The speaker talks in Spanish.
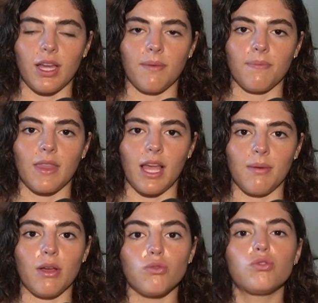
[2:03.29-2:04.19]
porque
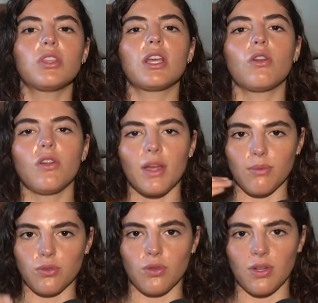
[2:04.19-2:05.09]
había un ciclo
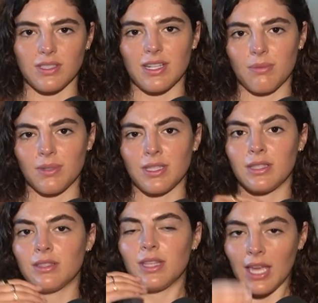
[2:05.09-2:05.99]
de abuso que se
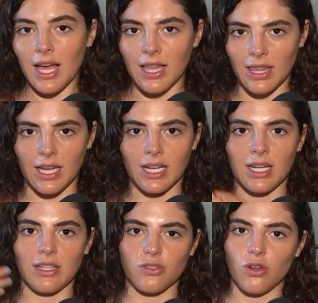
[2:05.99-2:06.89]
repetía de
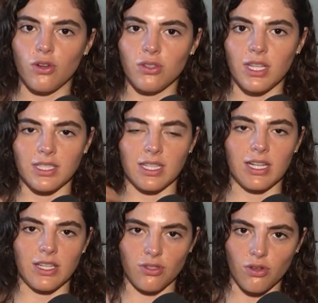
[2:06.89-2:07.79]
generación tras
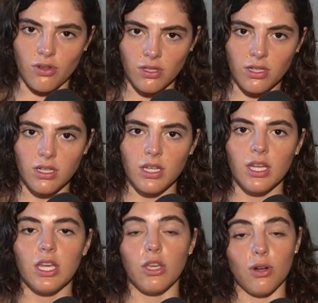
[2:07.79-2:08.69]
generación,
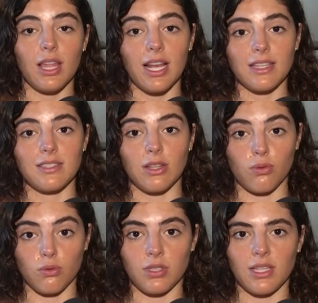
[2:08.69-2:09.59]
y una de las
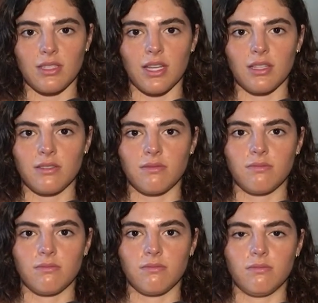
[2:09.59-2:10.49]

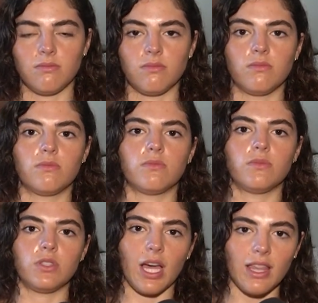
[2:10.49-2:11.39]
circunstancias
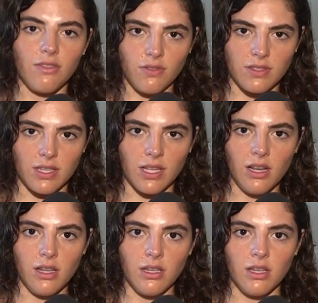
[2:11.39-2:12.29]
ya
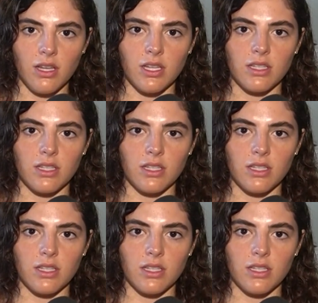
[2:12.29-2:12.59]
difícil,